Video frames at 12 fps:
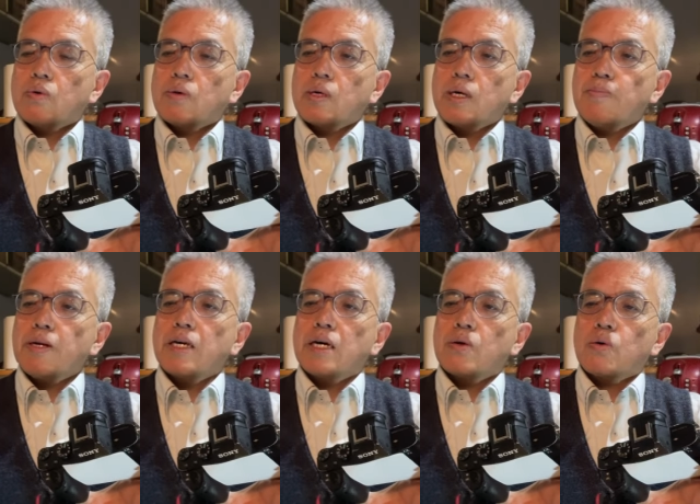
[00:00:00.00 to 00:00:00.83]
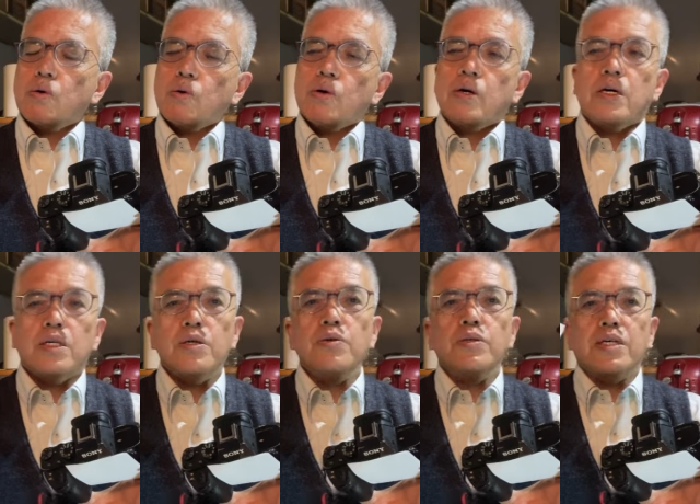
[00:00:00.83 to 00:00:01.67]
やっぱりあの
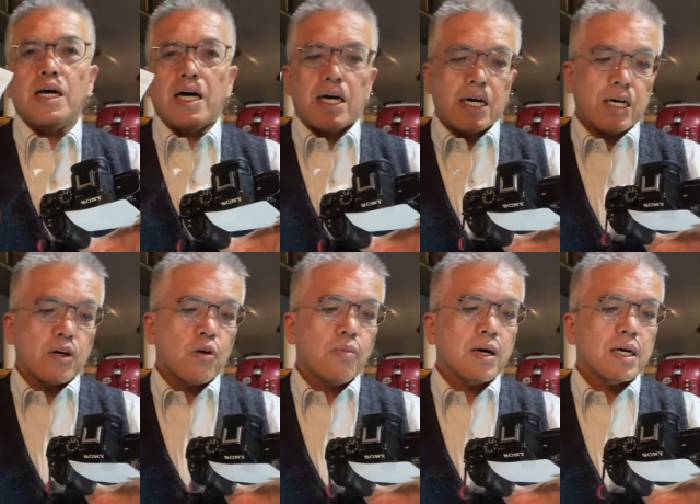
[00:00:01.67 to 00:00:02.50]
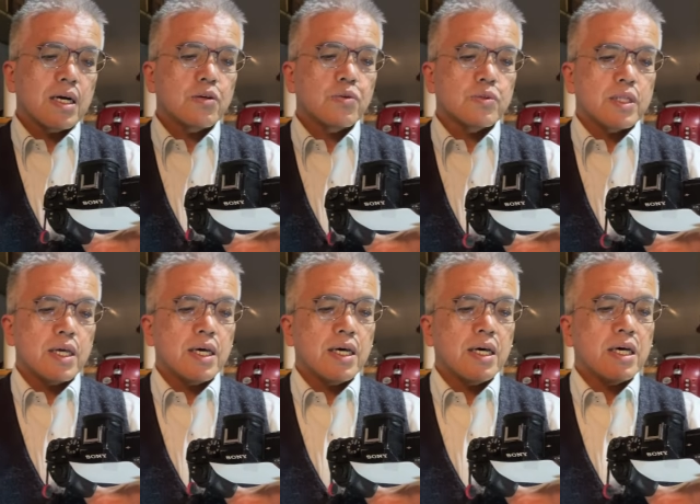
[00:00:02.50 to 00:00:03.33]
粒子が細かく
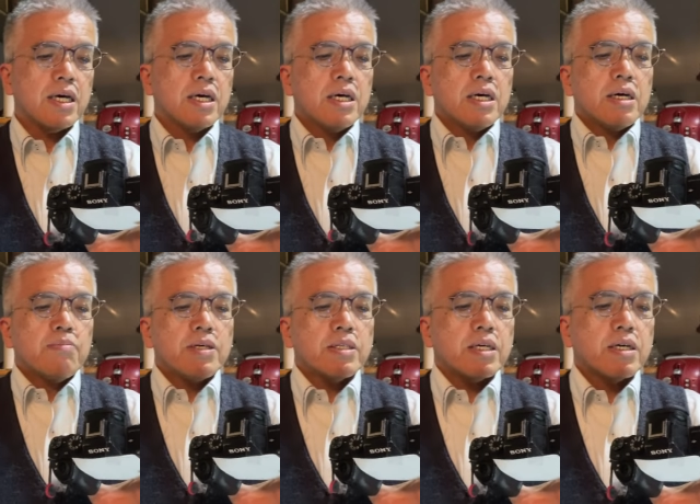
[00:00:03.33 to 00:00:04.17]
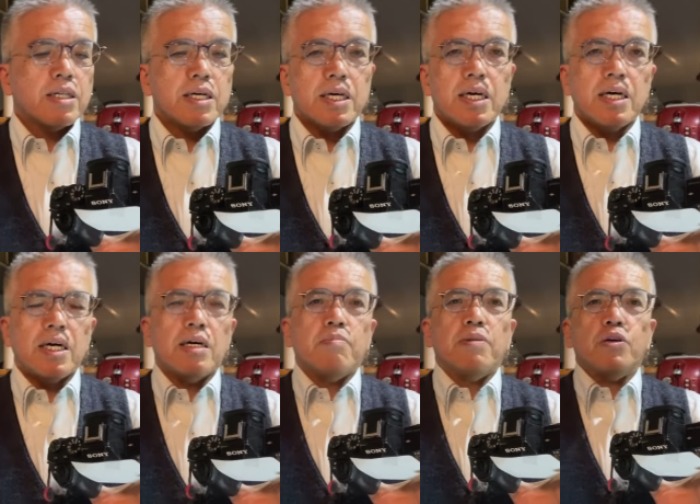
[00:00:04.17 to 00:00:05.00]
て、まあ、できるだけ、
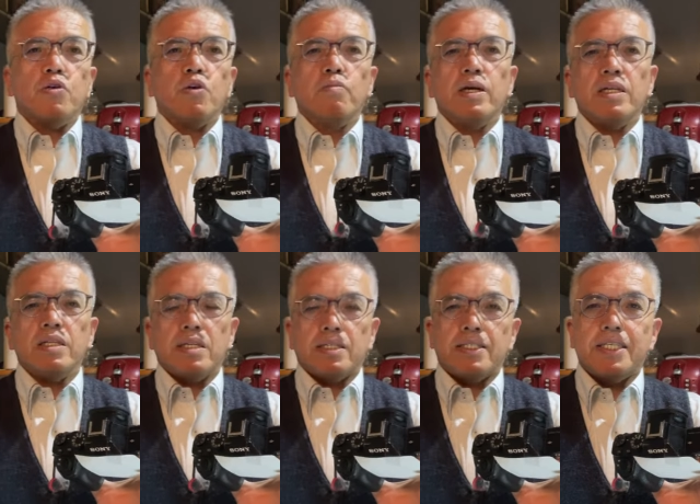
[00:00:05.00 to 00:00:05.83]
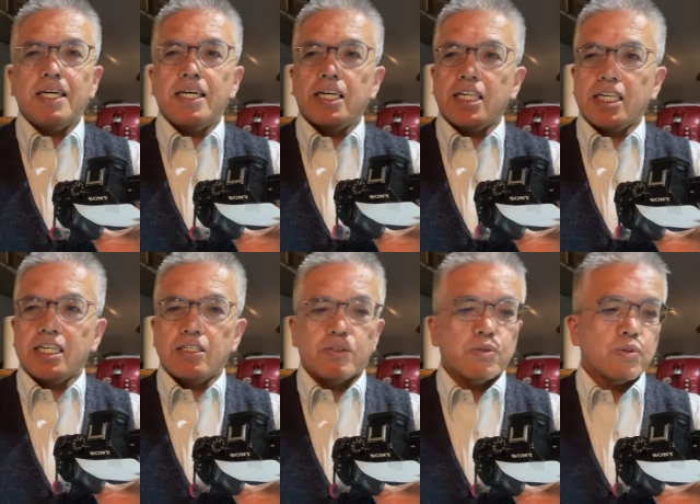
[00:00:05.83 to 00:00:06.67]
まあ、鏡面仕上げに
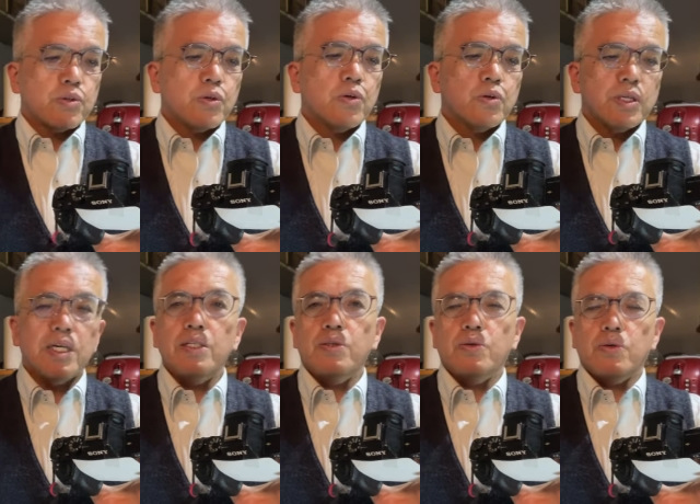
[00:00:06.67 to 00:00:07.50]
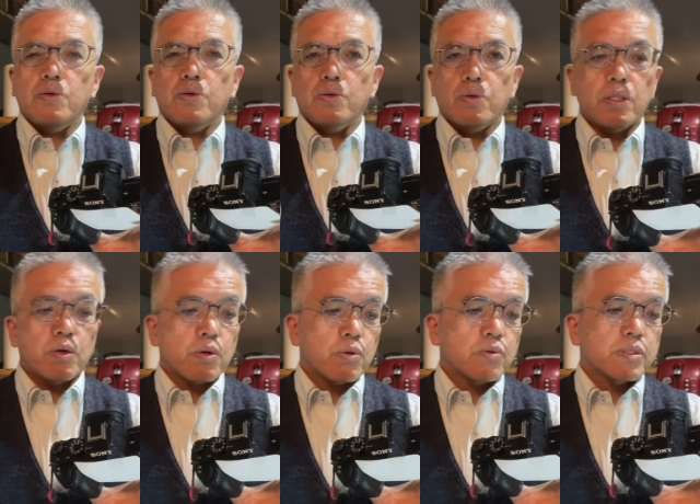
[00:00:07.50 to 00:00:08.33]
するようにということで
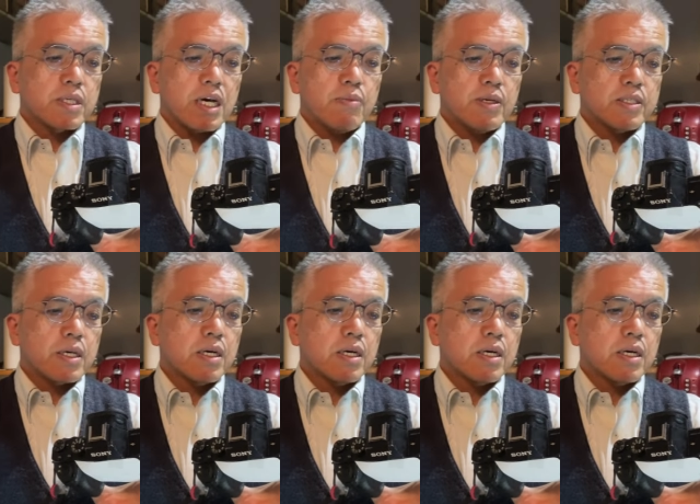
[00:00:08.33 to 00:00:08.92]
これを使いました